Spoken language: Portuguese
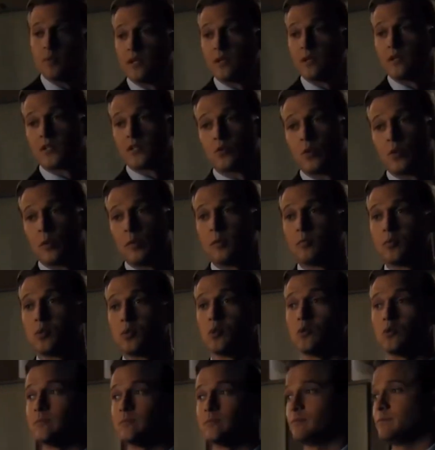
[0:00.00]
com a ajuda do
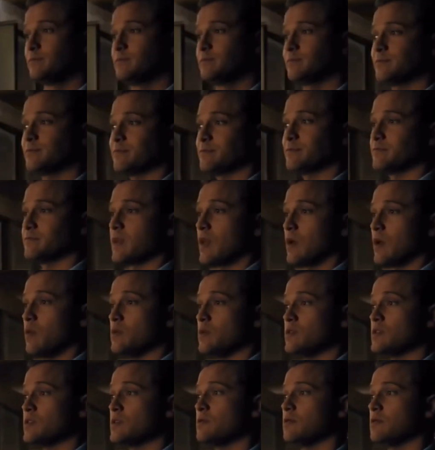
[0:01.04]
irmão dela, o Charles.
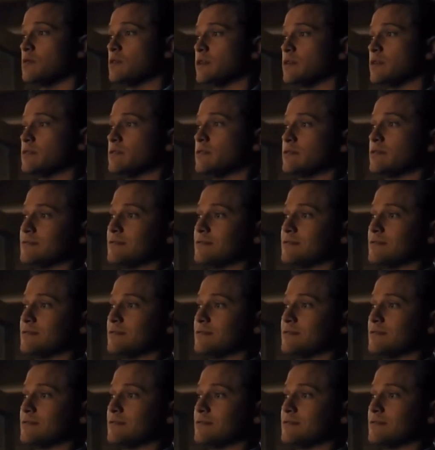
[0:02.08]
É,